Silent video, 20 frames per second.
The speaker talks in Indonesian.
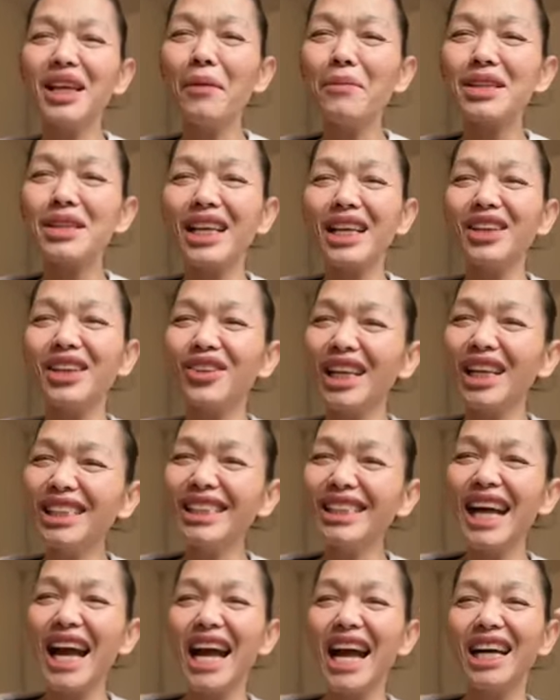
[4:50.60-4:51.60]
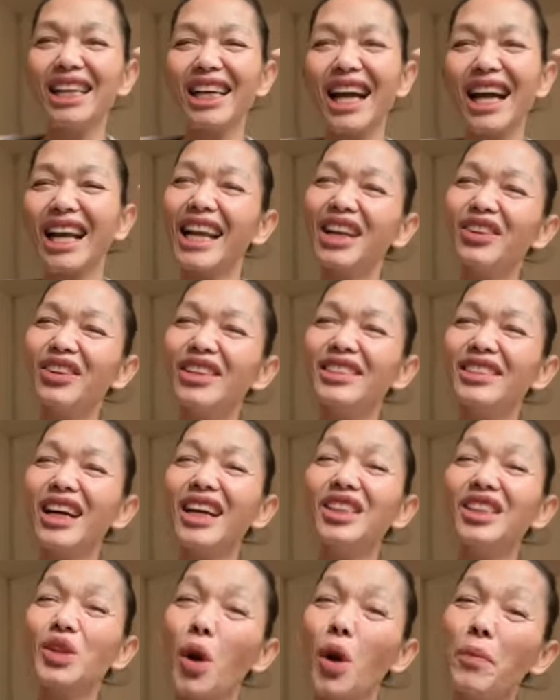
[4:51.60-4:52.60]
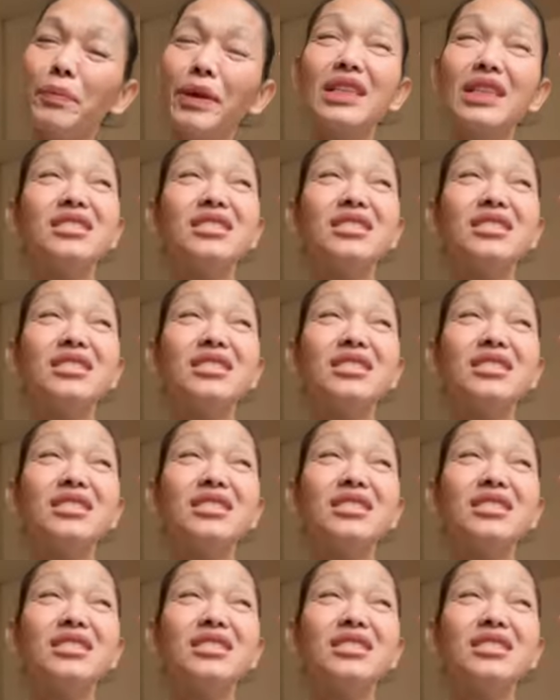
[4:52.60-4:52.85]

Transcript: di Indonesia. Karena Indonesia kan tropis.